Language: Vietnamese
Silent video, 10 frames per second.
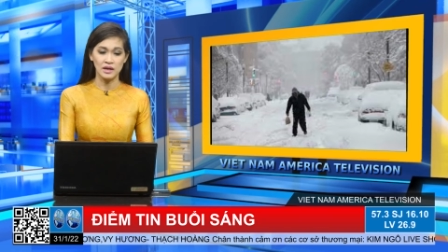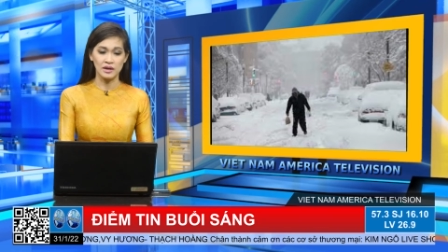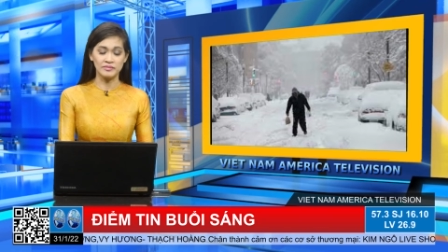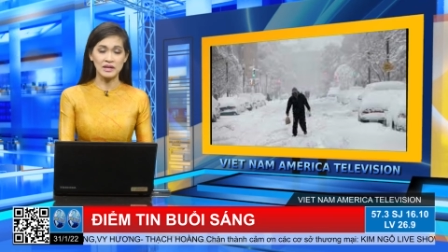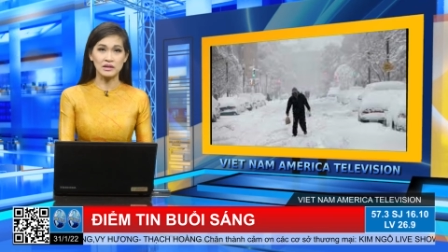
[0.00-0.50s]

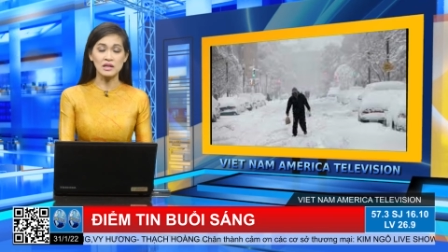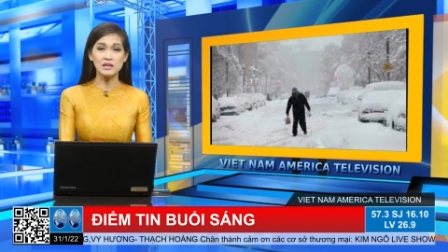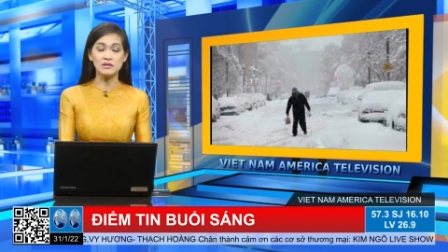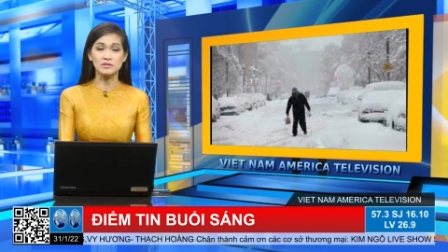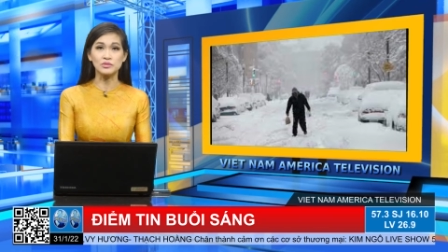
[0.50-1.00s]
Và cái
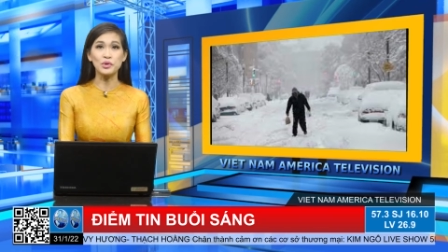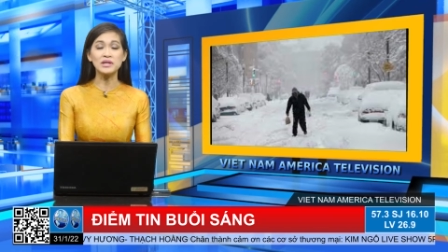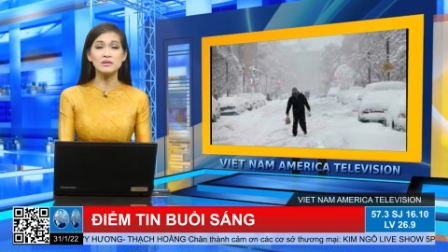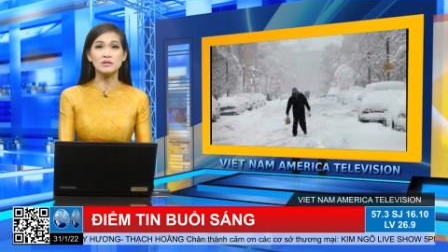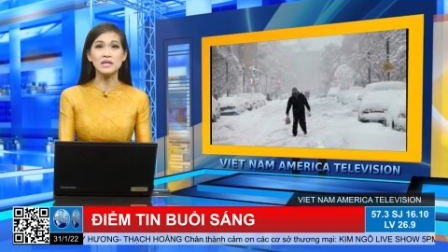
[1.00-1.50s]
lượng tuyết
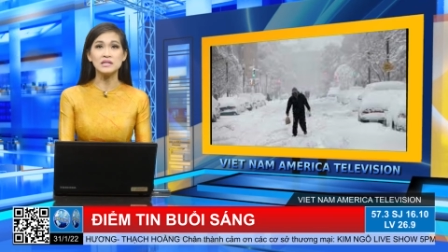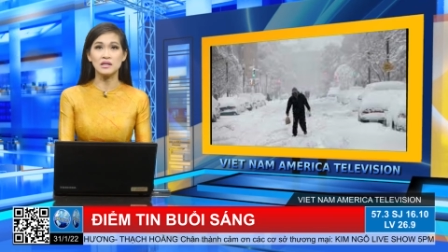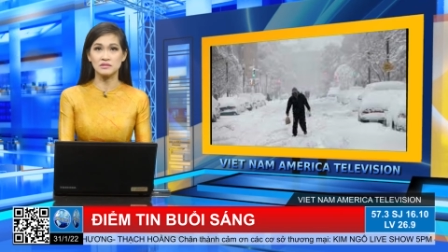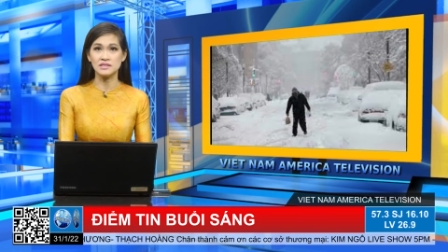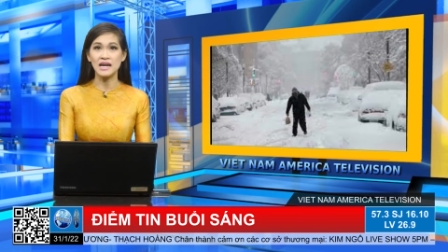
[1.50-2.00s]
được ghi
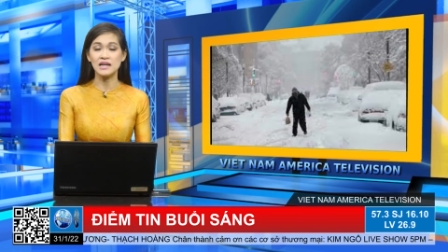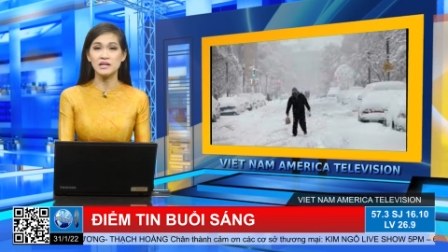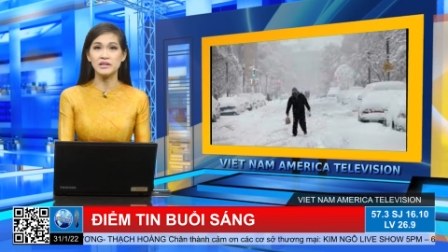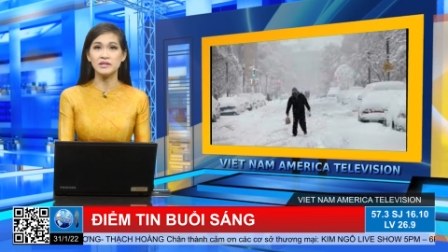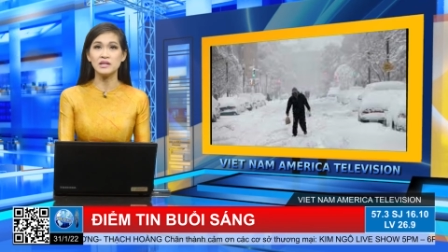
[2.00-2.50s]
nhận dày
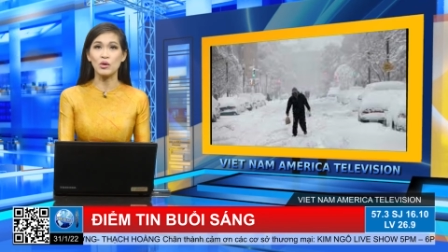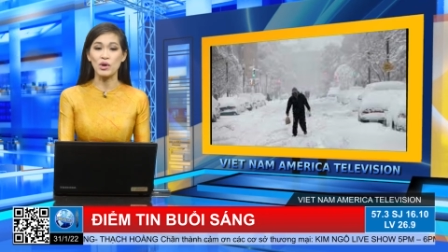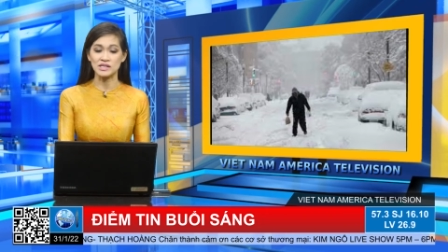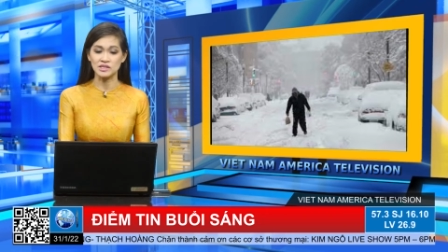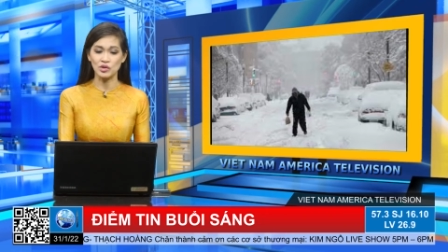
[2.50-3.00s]
lên đến là
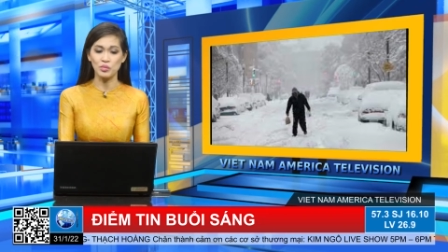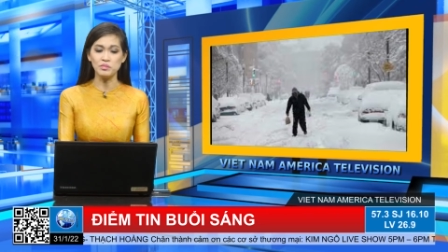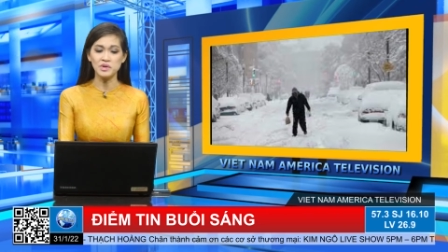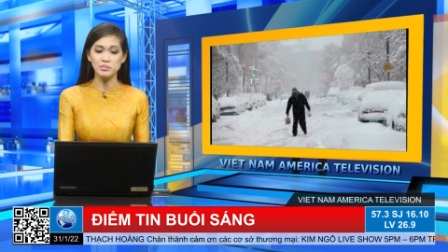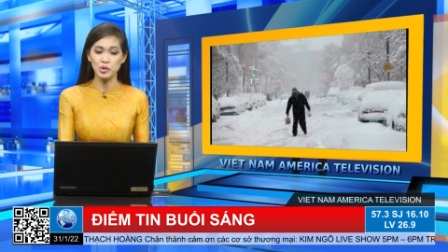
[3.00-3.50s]
khoảng
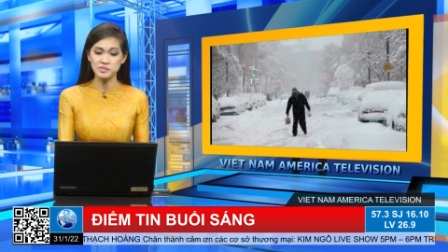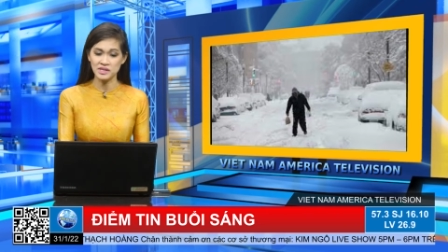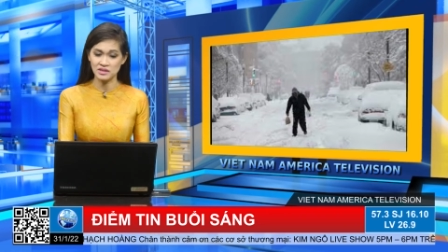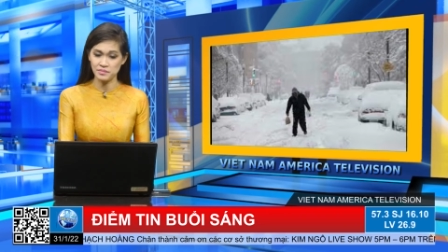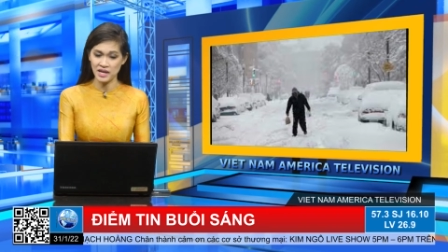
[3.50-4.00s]
61
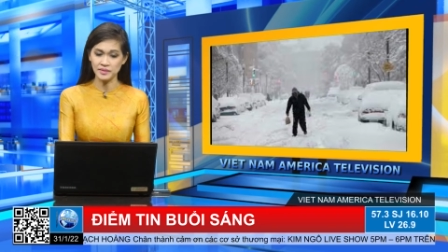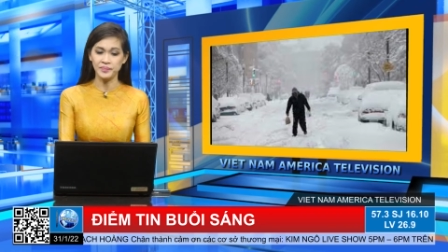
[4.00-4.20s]
cm.